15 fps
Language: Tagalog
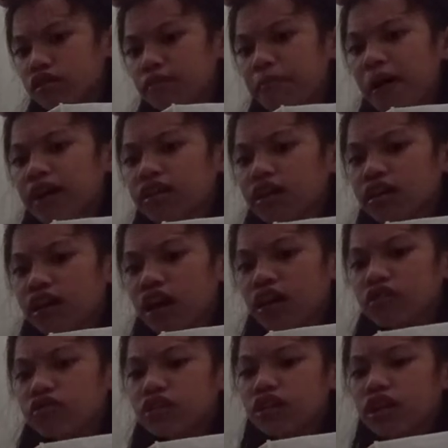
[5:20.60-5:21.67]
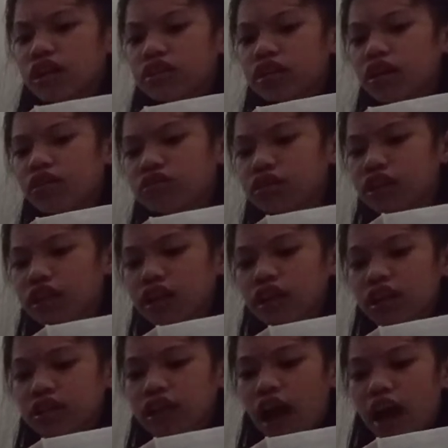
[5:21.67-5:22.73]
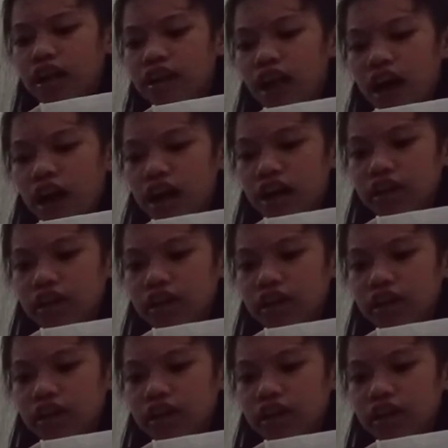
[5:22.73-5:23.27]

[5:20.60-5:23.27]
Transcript: Di ba nag-ano sila, sayo sila ng tala?